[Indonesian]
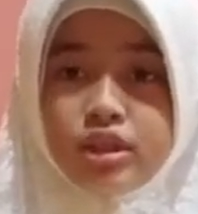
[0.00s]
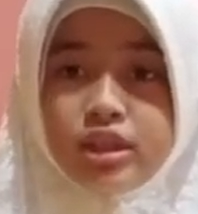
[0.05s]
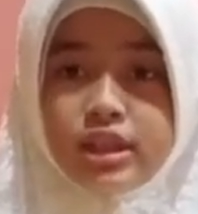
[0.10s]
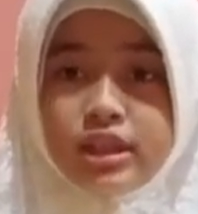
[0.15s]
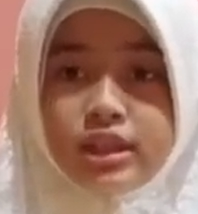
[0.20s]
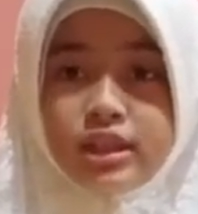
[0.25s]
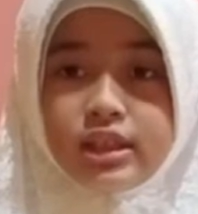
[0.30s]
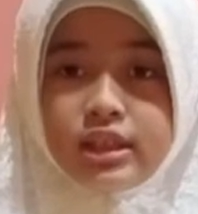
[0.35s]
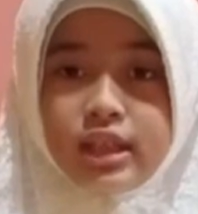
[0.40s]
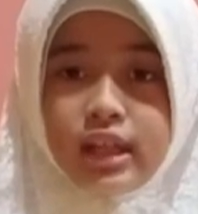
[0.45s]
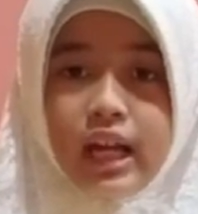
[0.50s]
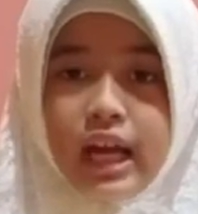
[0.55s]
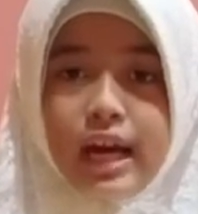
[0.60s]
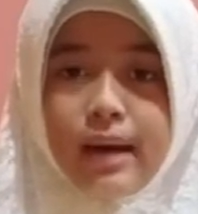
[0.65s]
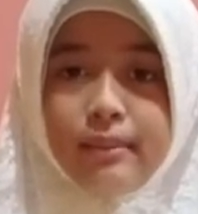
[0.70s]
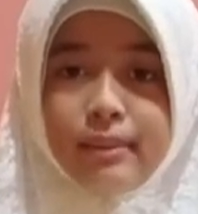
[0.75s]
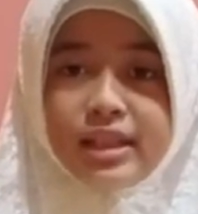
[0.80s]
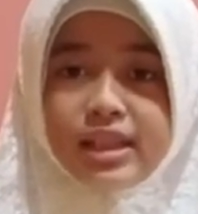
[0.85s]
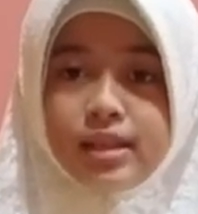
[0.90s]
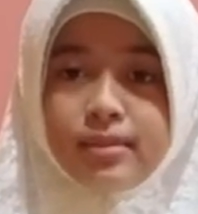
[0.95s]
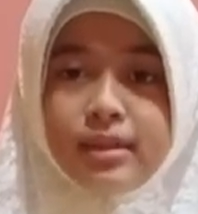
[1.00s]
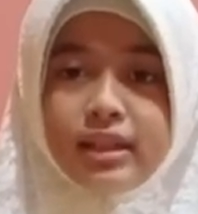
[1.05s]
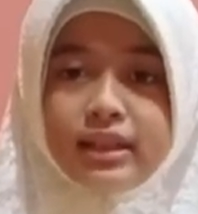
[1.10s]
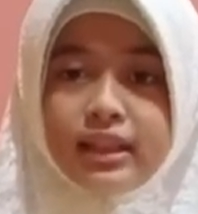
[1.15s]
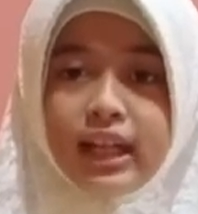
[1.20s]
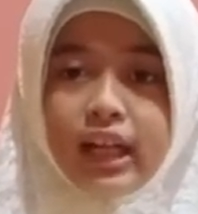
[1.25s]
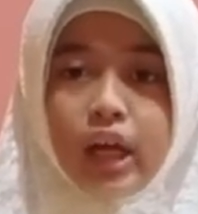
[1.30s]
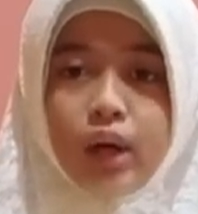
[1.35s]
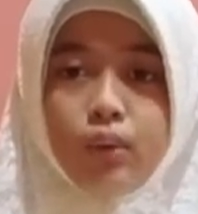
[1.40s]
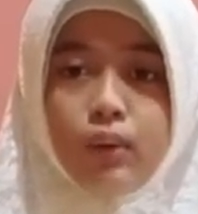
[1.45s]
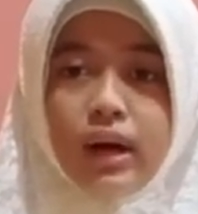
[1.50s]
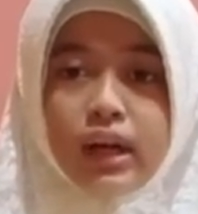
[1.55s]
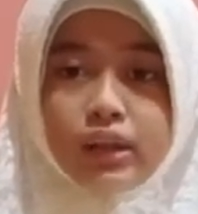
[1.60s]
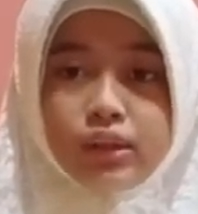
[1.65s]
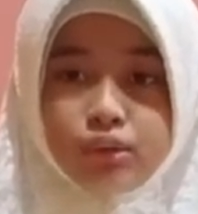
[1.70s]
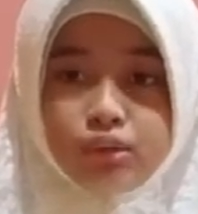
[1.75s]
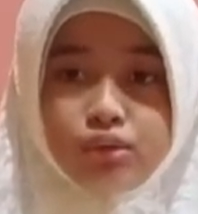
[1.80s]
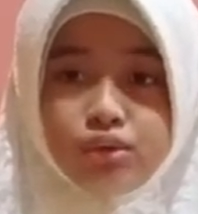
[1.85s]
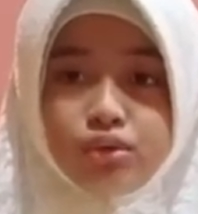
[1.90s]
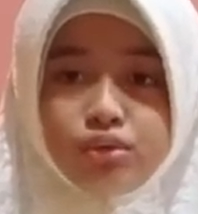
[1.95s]
selama sementara
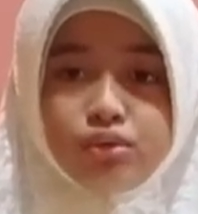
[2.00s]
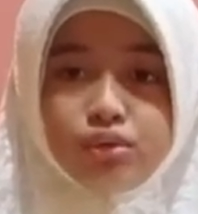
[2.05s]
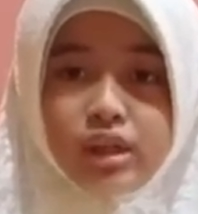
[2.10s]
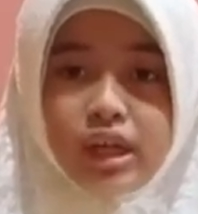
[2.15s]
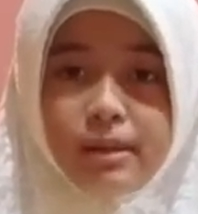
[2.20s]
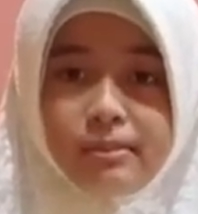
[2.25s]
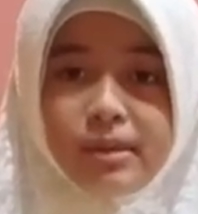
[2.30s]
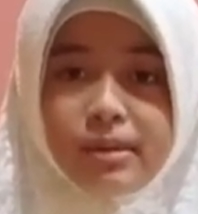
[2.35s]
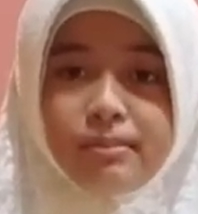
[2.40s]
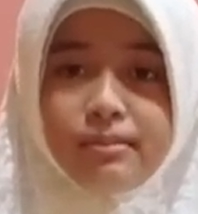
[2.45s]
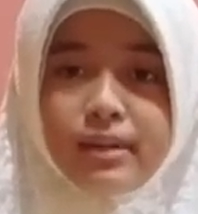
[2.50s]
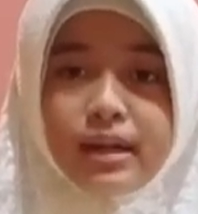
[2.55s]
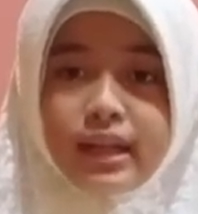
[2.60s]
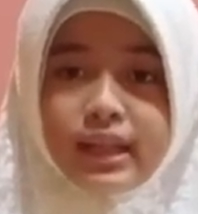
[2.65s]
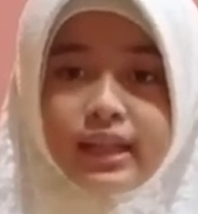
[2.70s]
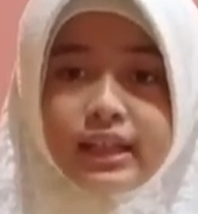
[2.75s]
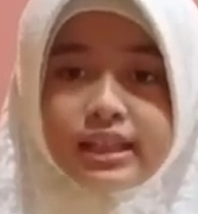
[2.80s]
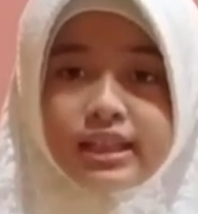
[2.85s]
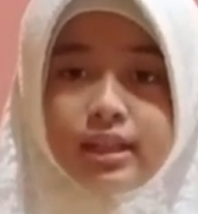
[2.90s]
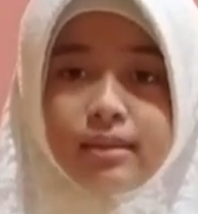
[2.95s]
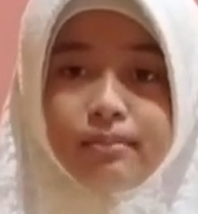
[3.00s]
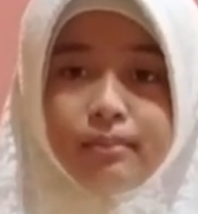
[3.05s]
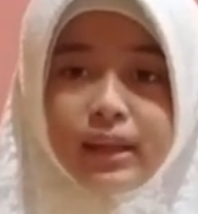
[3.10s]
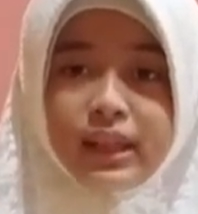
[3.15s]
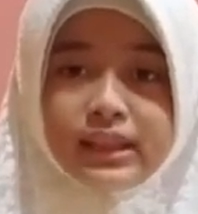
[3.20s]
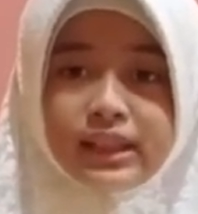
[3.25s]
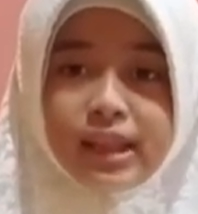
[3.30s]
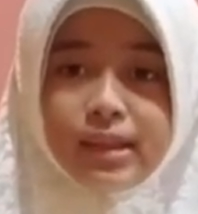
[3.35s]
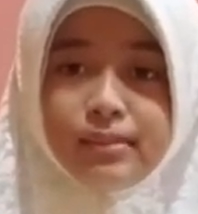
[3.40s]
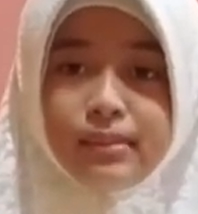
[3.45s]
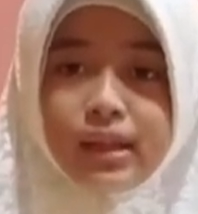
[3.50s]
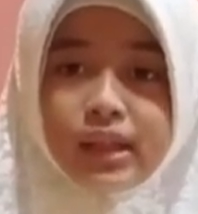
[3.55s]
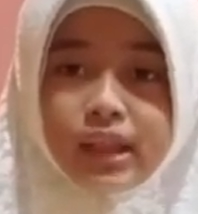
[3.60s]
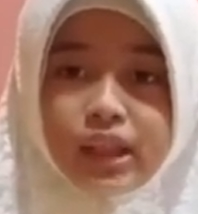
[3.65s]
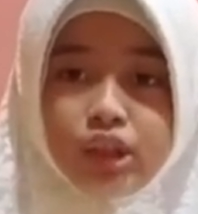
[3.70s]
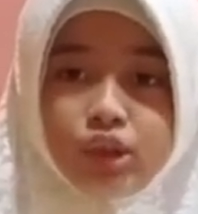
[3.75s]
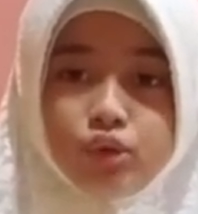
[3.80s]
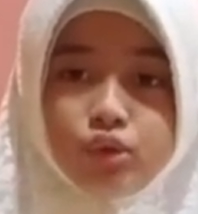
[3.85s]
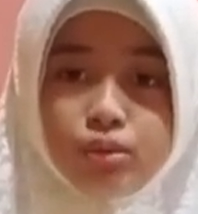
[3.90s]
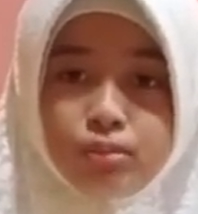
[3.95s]
waktu juga memberi kesempatan
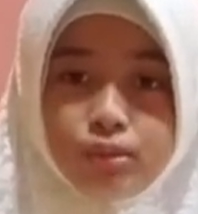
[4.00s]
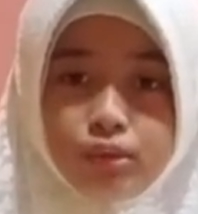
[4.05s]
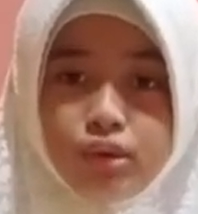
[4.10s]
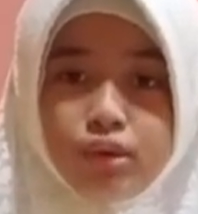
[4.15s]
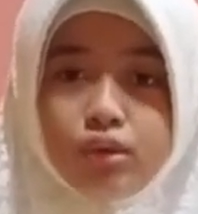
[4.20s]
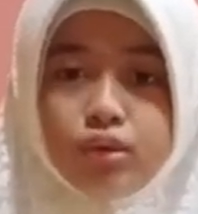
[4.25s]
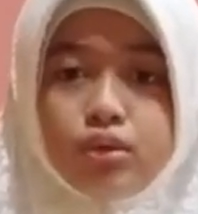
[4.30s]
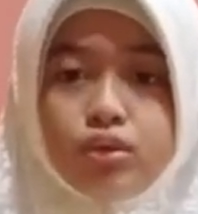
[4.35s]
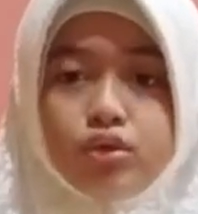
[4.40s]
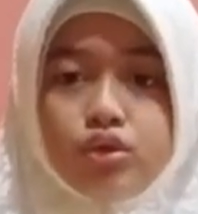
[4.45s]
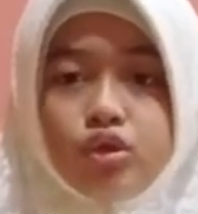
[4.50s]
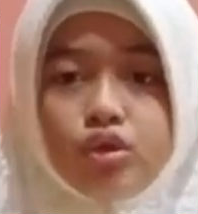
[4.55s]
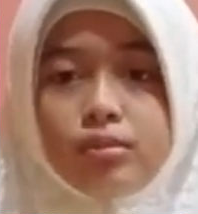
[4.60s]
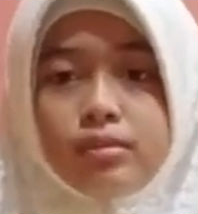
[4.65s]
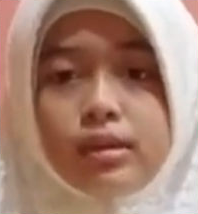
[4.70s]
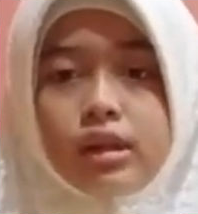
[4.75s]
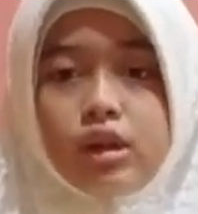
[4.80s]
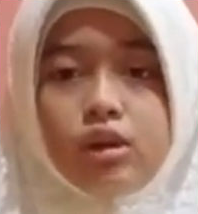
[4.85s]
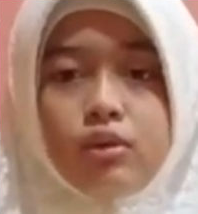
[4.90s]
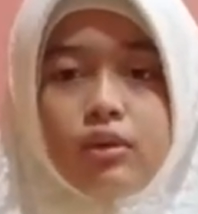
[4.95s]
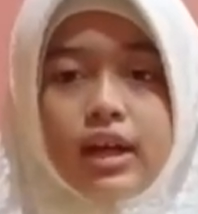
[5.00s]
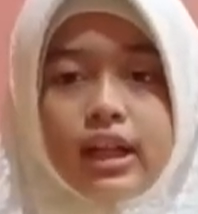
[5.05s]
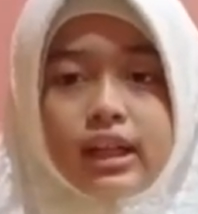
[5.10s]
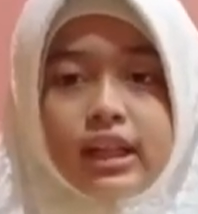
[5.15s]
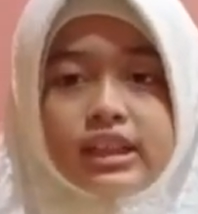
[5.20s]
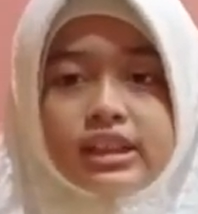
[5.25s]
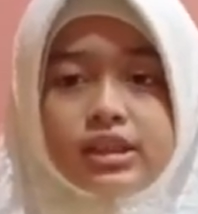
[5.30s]
bagi tubuh untuk mengeluarkan